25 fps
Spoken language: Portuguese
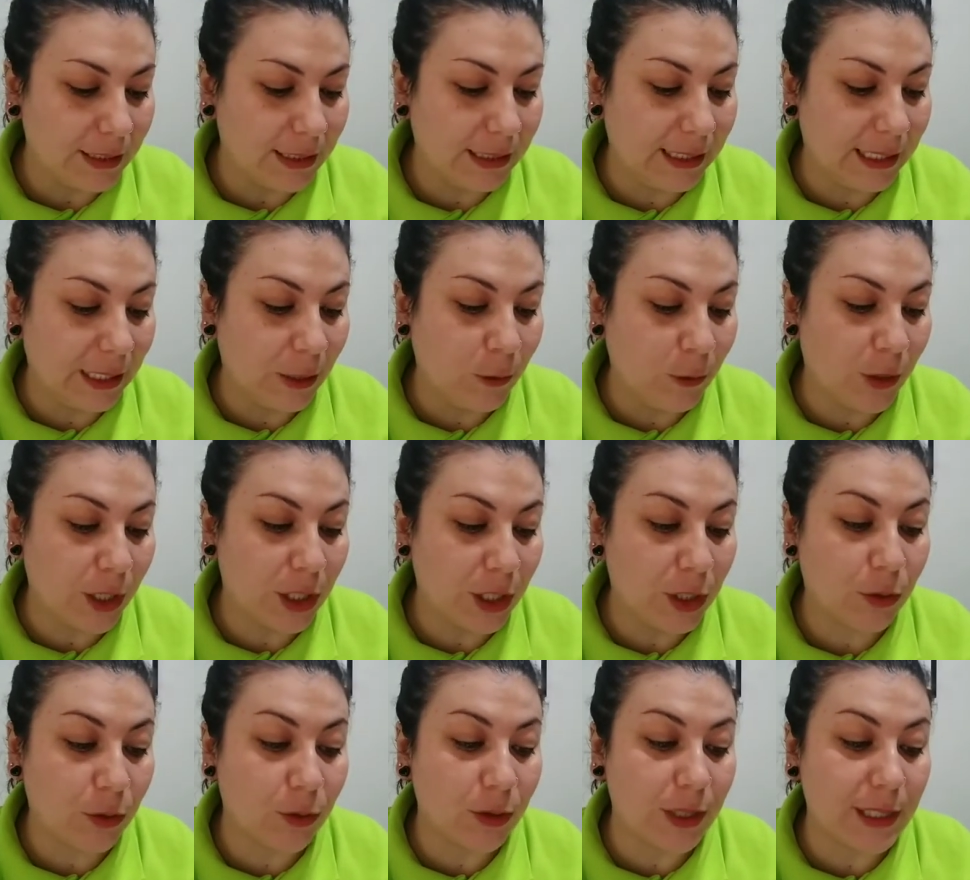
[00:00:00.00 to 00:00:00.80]

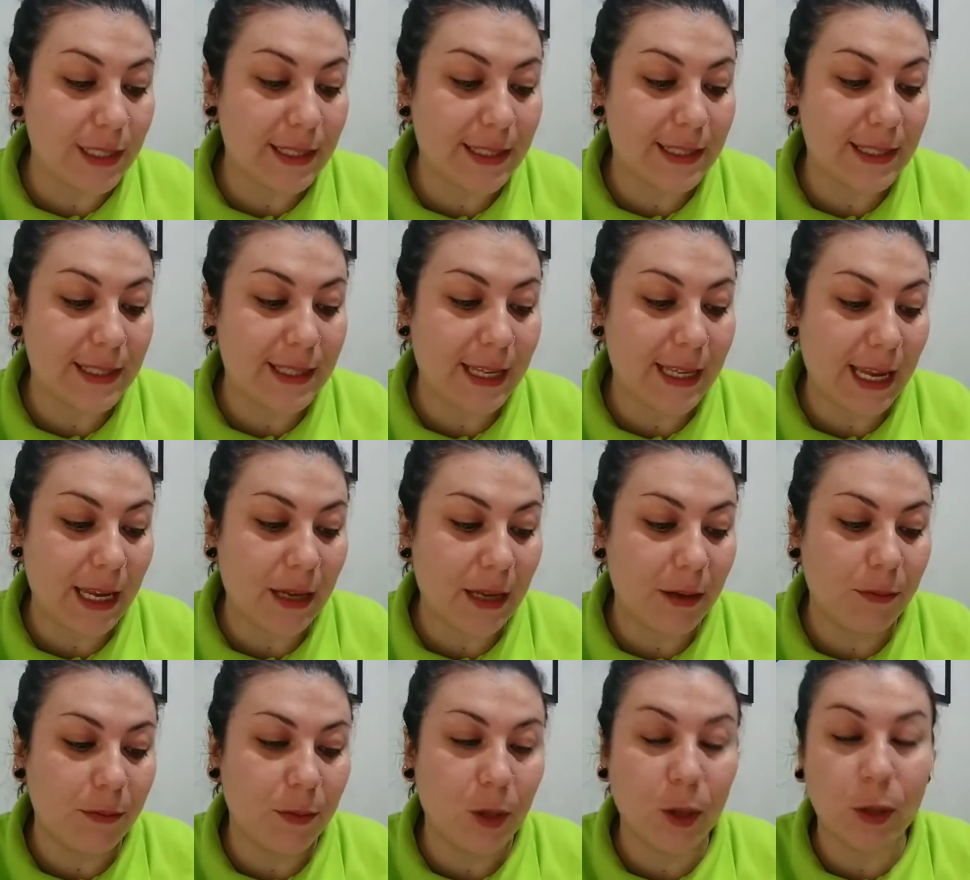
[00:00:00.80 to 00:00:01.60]
linguístico de
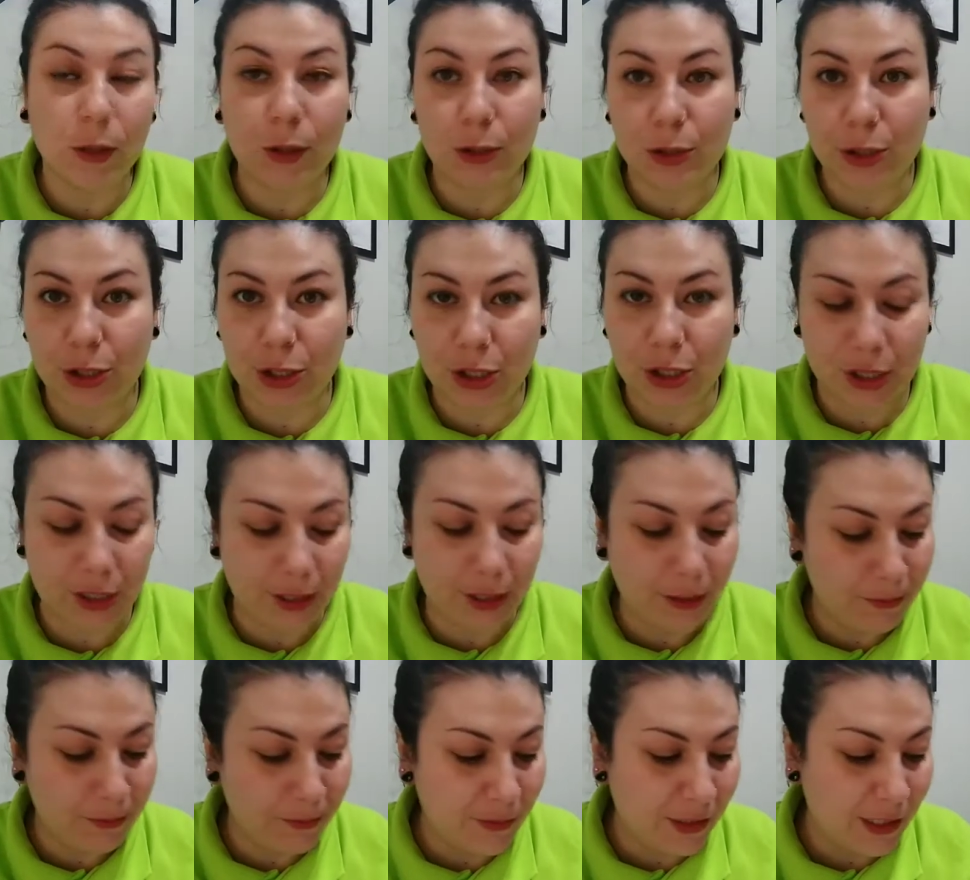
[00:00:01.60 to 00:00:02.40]

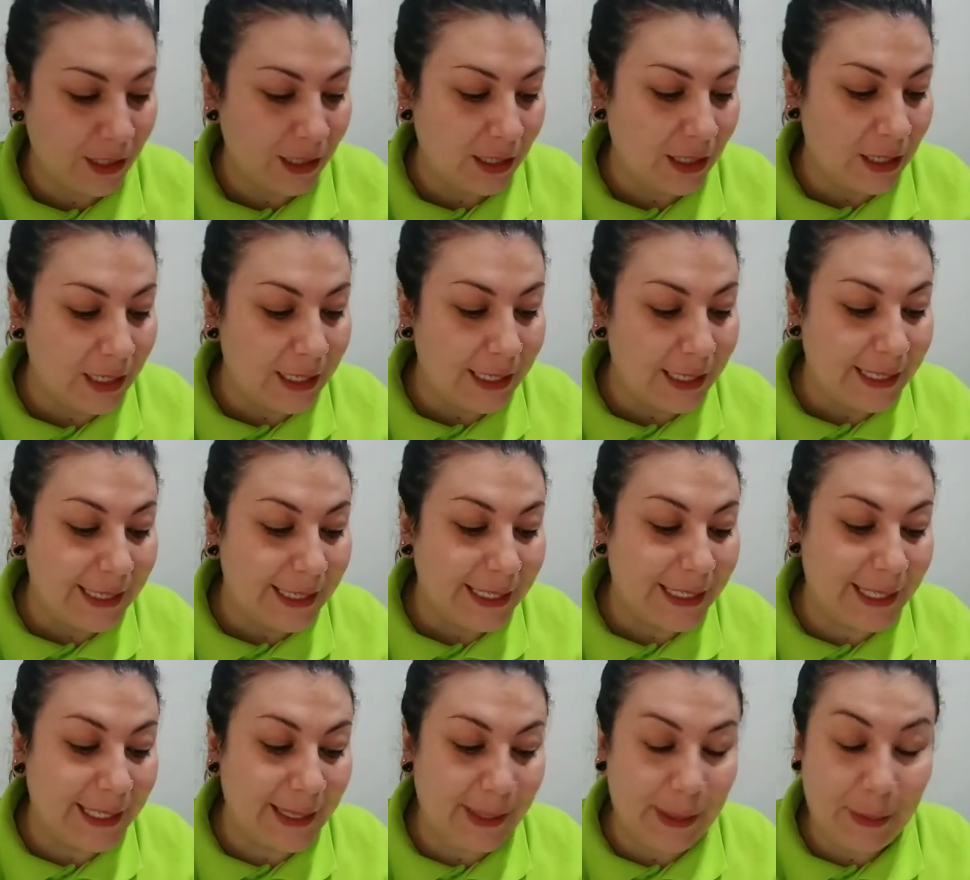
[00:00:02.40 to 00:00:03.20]
semiologia,
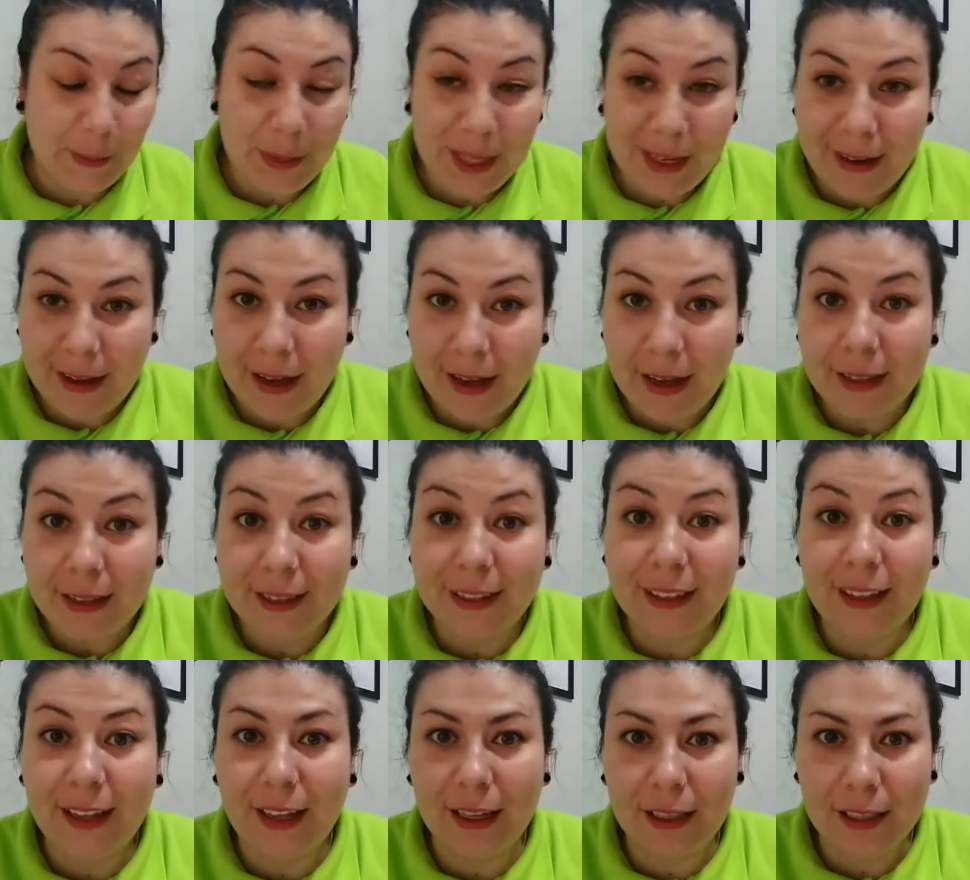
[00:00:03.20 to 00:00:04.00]
química
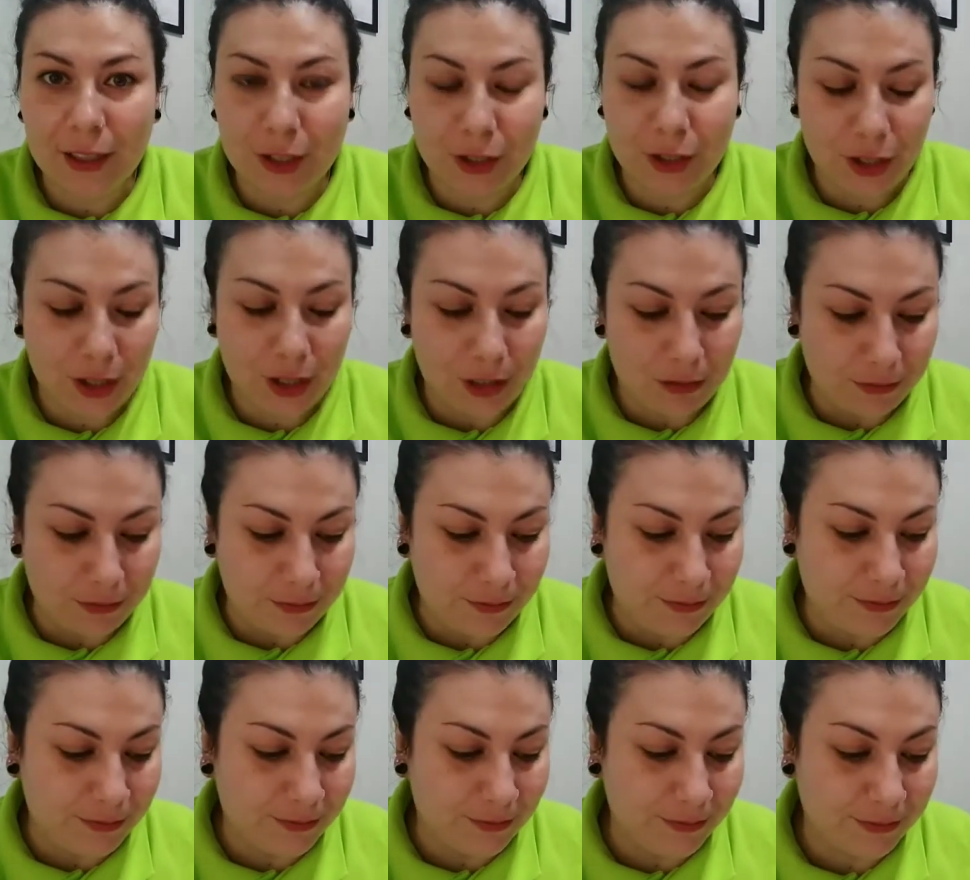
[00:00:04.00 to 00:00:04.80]
e
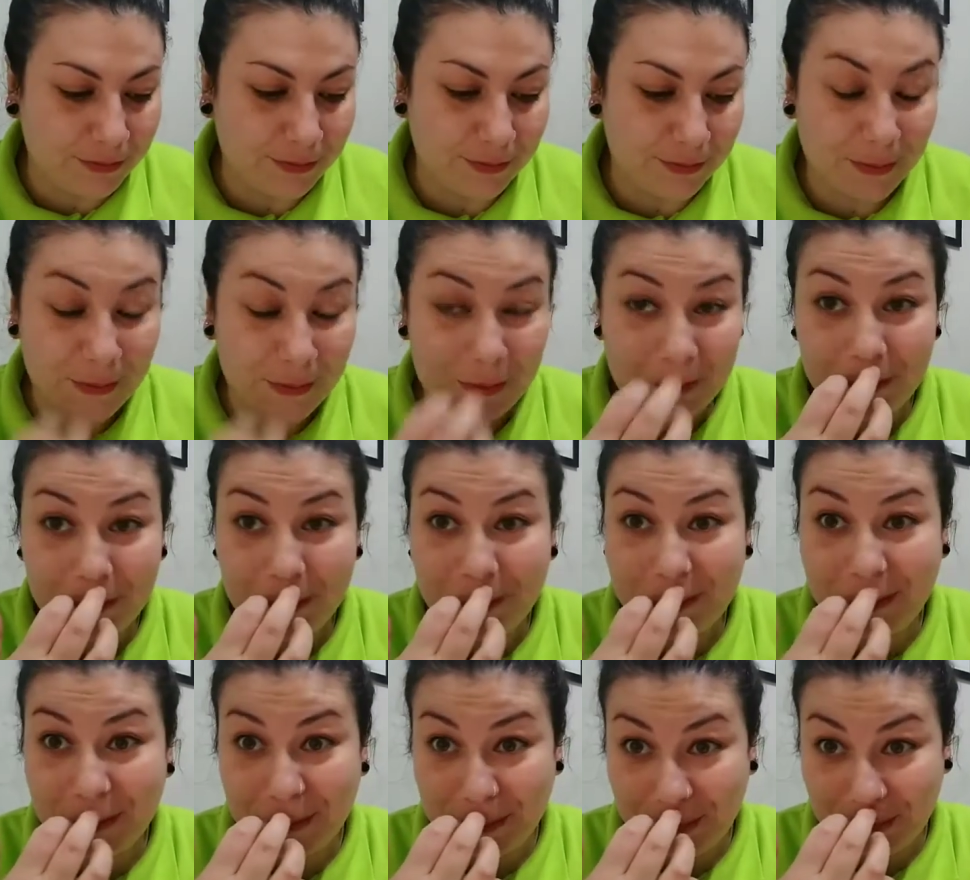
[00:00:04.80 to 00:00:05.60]
religião.
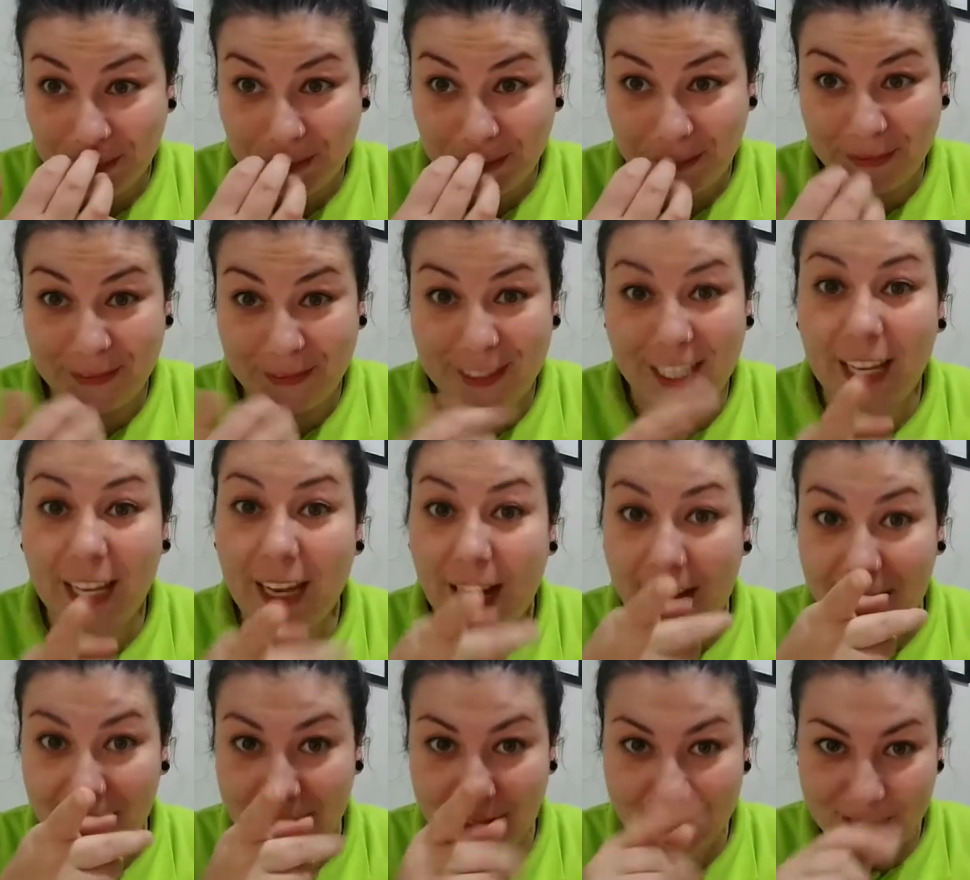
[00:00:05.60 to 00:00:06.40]
Em
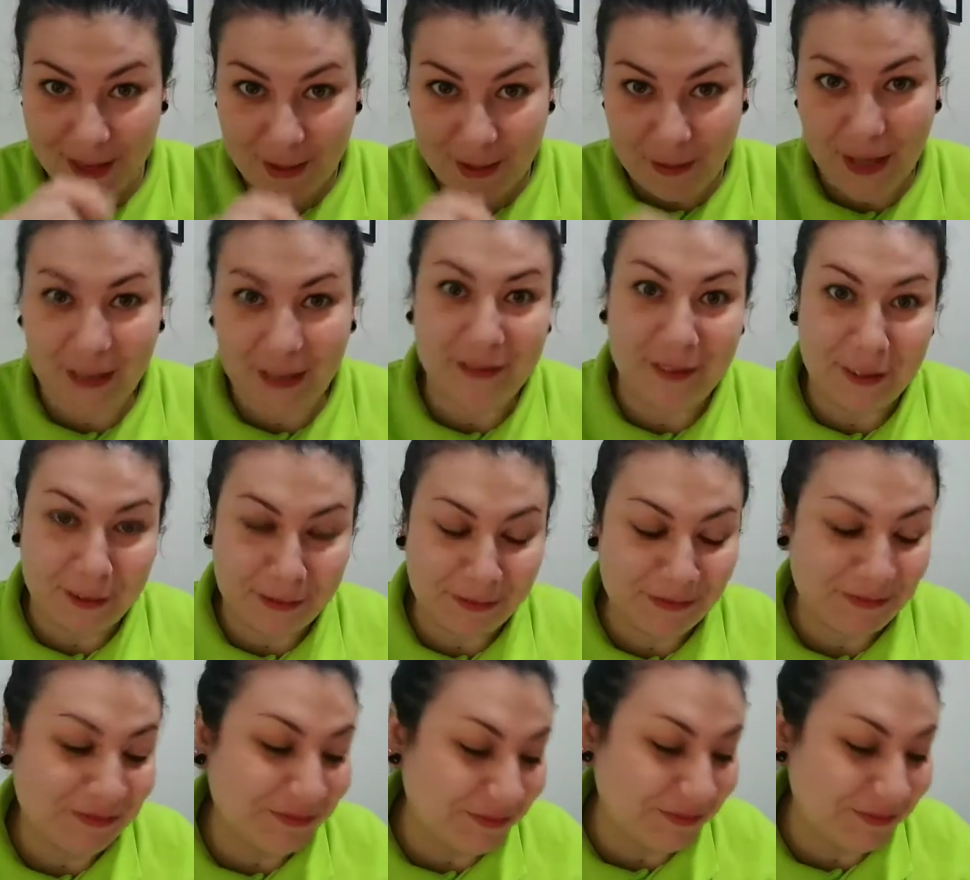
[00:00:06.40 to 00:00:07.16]
artes também, viu?